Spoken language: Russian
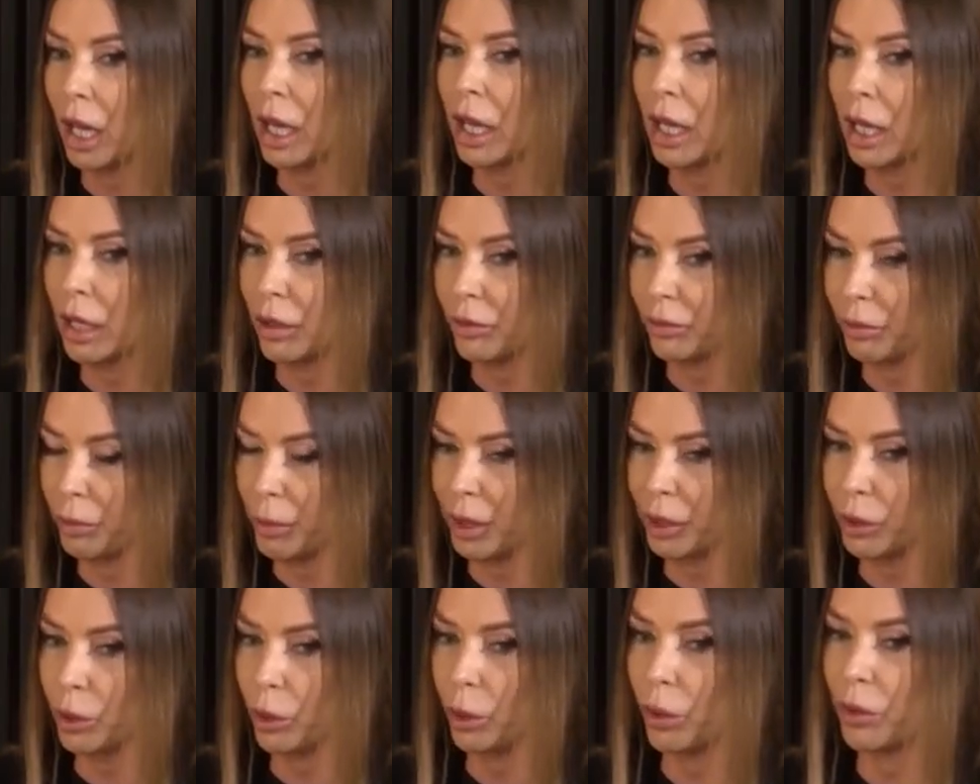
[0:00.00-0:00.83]
э, в
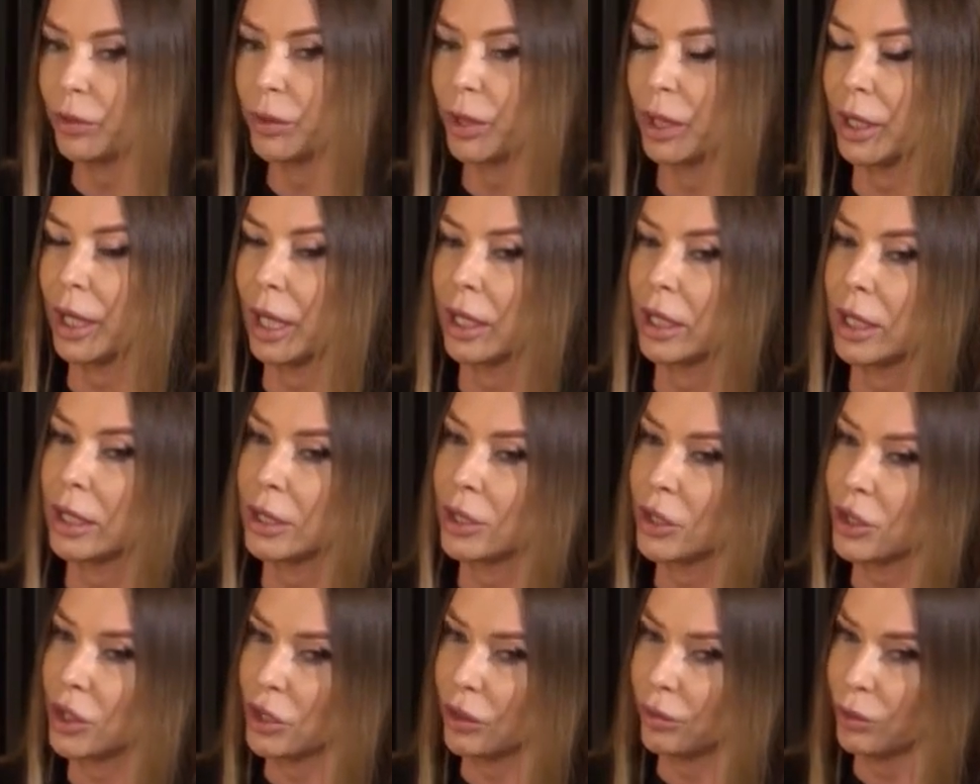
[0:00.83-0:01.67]
Молдове, как
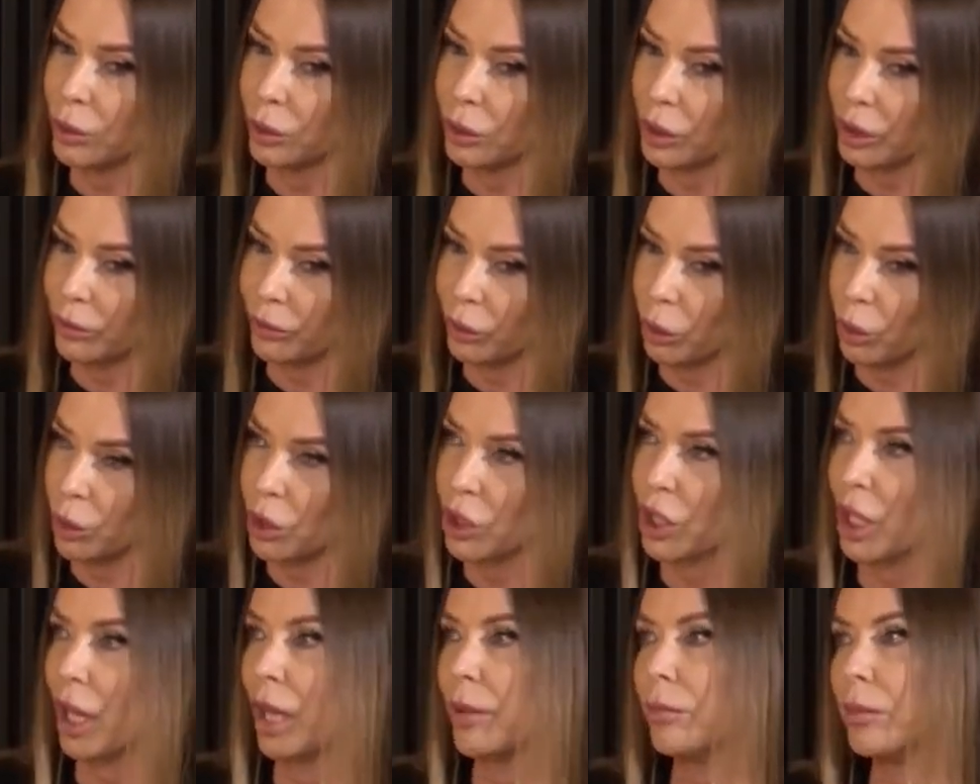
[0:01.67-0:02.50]
они живут и в той
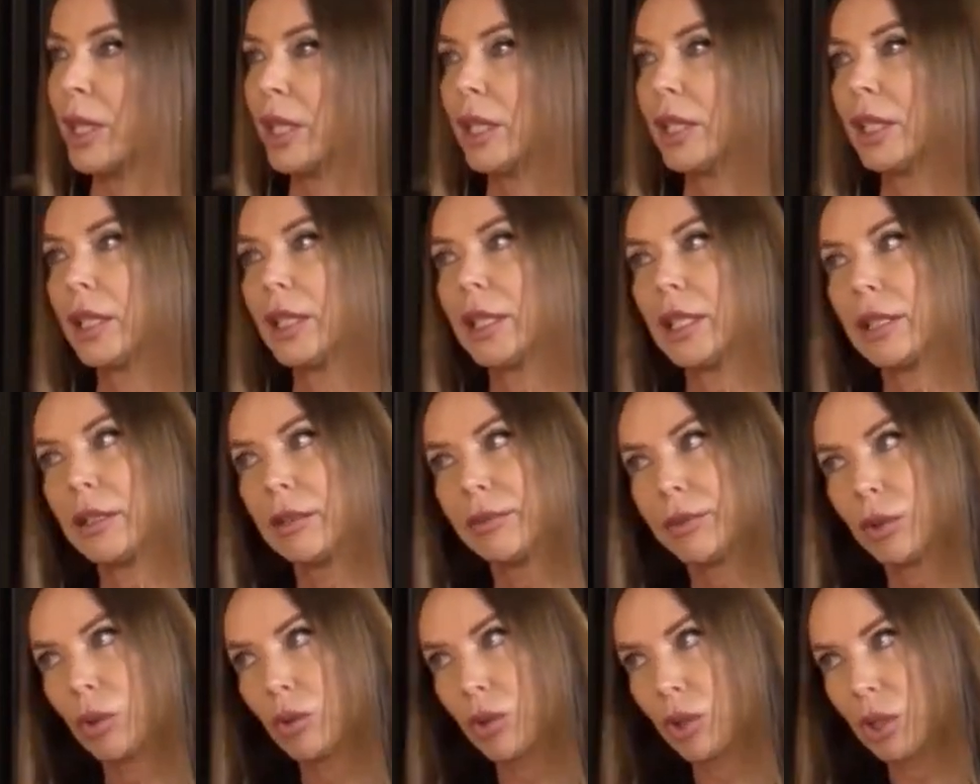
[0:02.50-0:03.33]
же Америке,
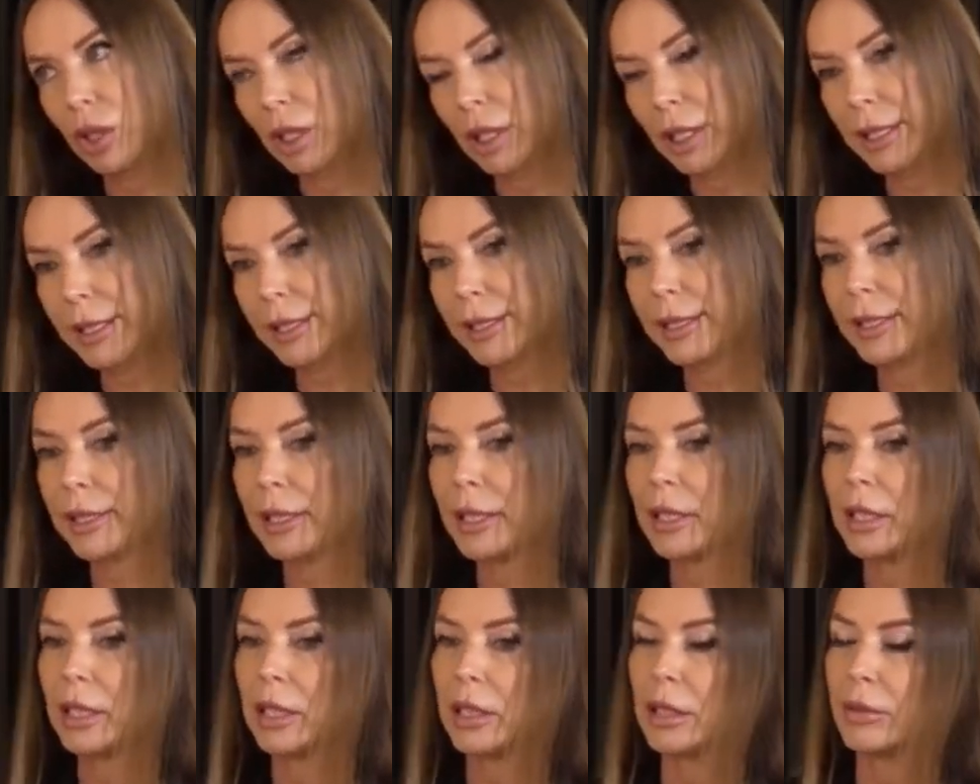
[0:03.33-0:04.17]
и в той же
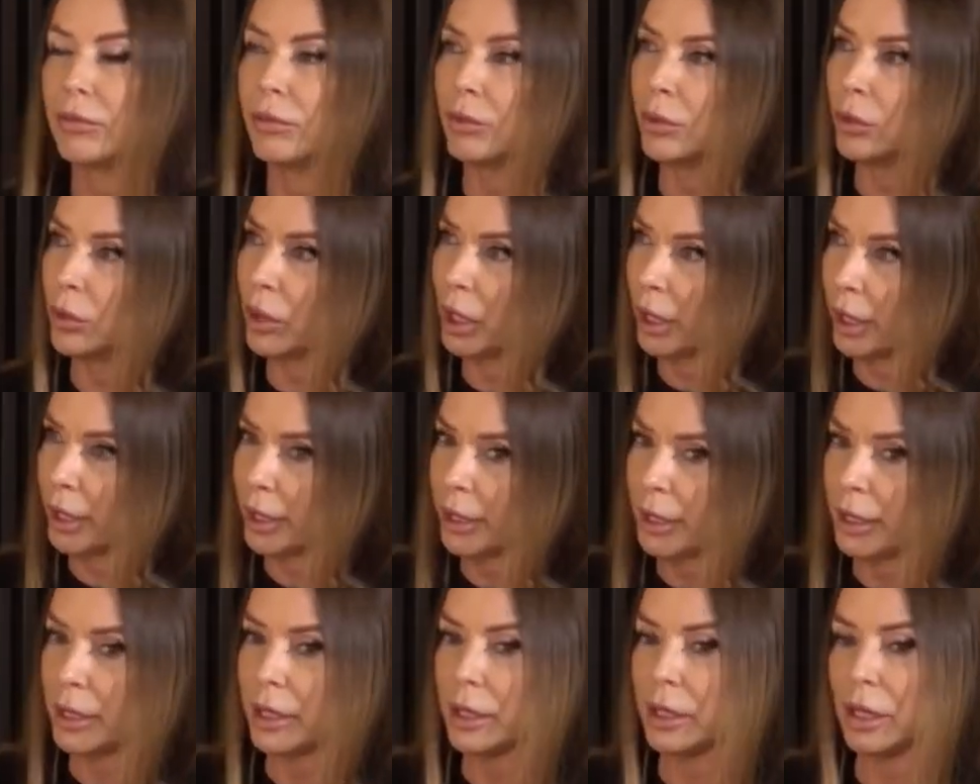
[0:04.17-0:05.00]
России, и в
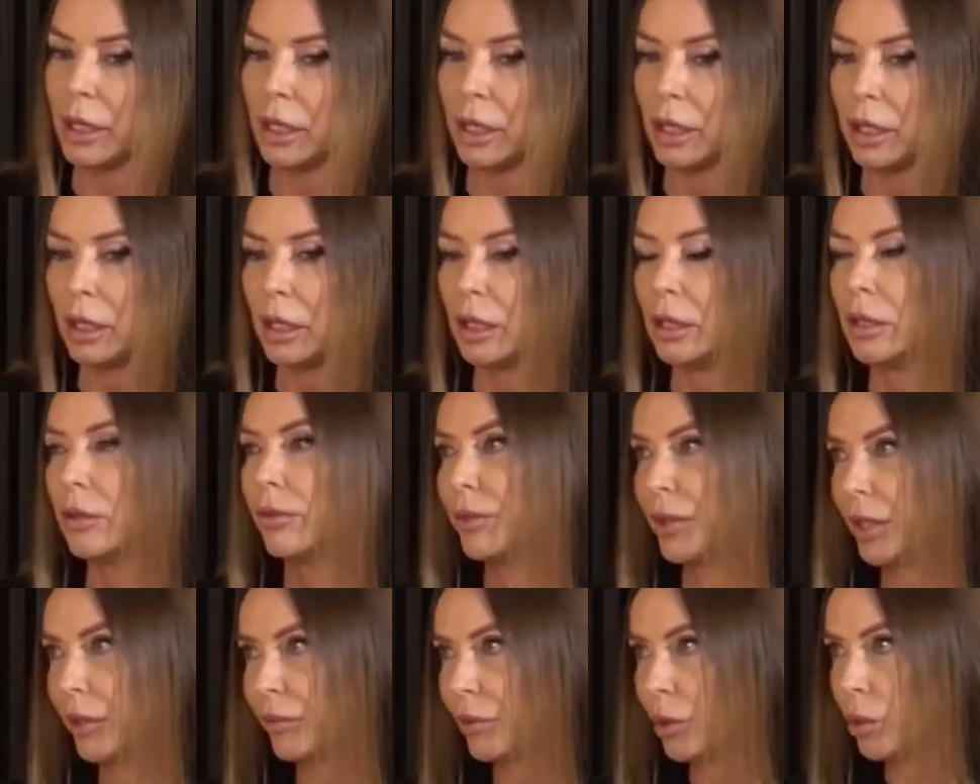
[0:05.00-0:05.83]
Украине, и
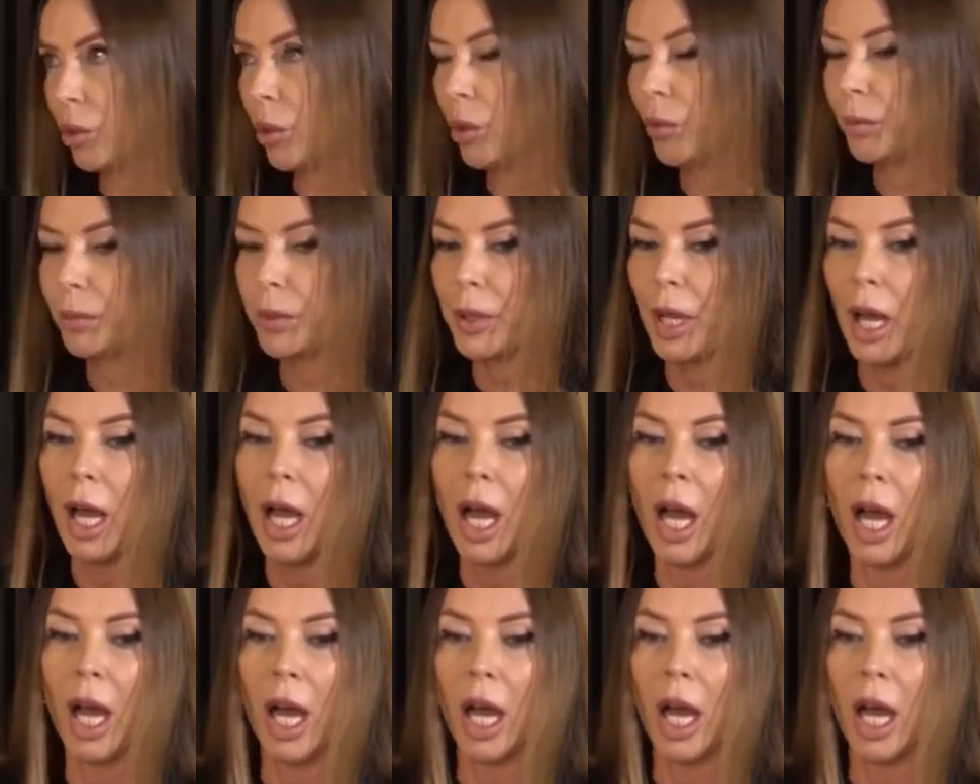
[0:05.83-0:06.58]
в Европе,